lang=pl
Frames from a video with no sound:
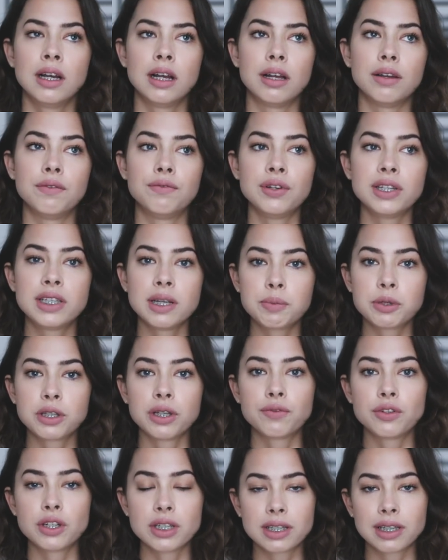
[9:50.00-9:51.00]
E, widzę
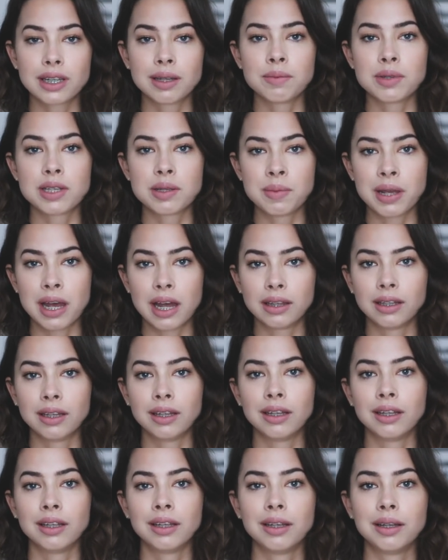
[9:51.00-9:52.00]
przede wszystkim zmiany
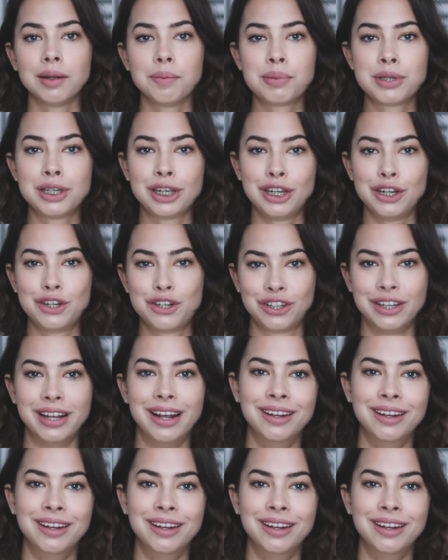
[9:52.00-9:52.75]
psychiczne.